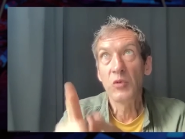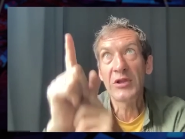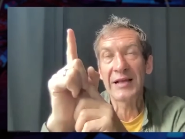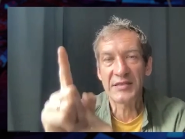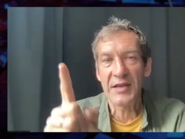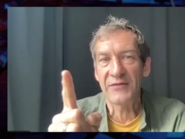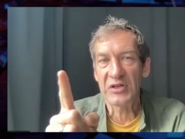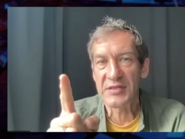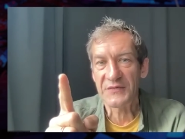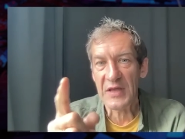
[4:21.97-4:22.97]
Он
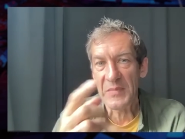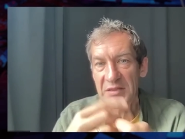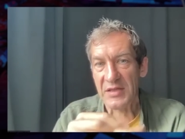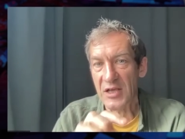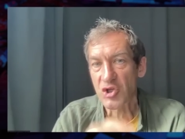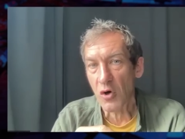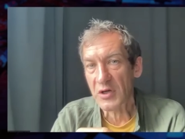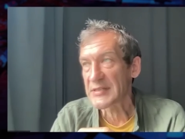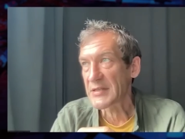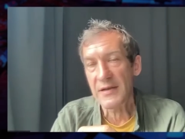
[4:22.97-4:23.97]
отстреливается из автомата,
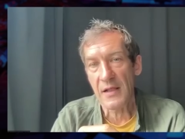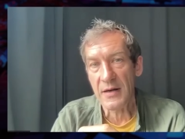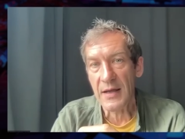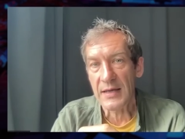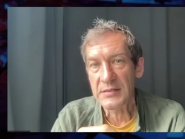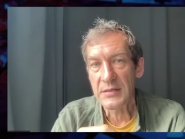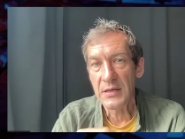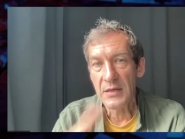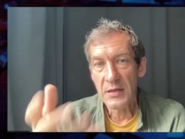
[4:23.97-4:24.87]
рожок расстрелял, раз.